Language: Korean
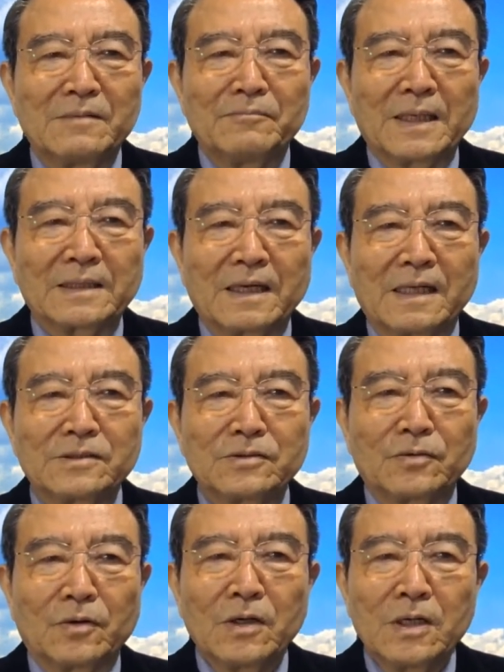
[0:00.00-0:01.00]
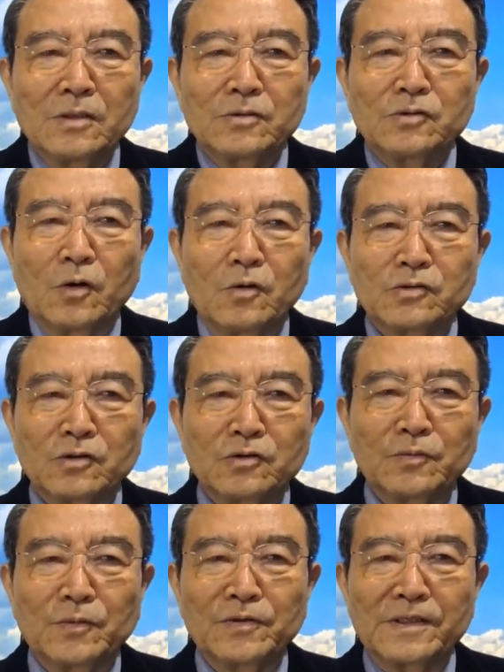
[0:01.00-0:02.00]
맡겨가지고 총선
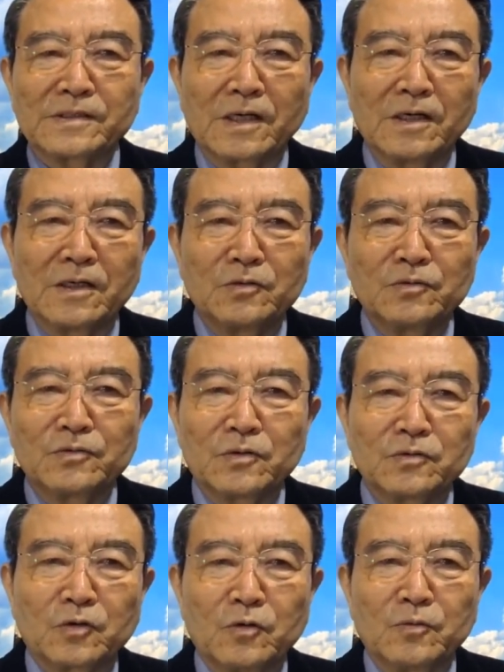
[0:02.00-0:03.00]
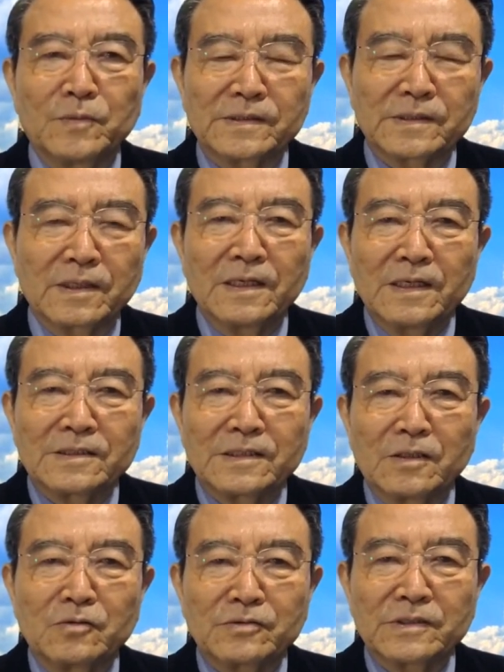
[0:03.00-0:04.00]
후보들의 선거운동을 도우면서
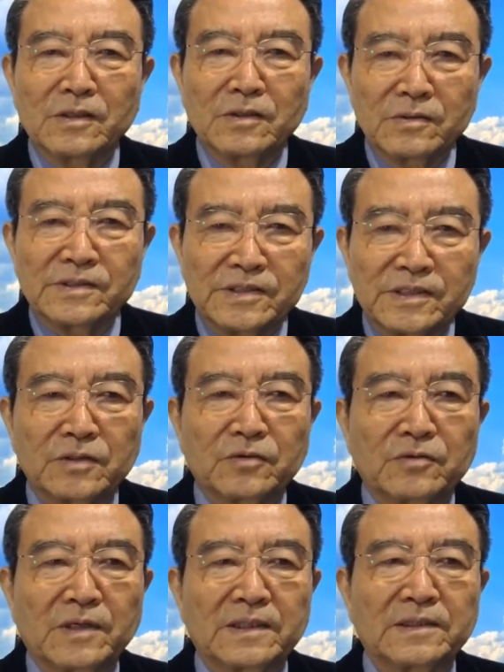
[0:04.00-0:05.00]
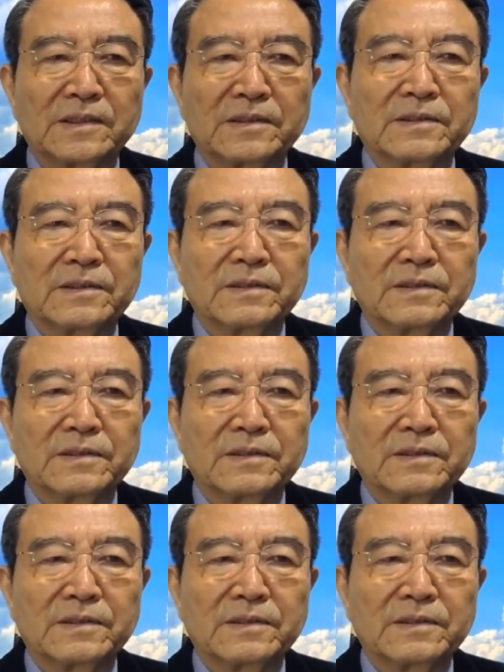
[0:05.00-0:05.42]
전국 선거를 지휘하도록 하는 것.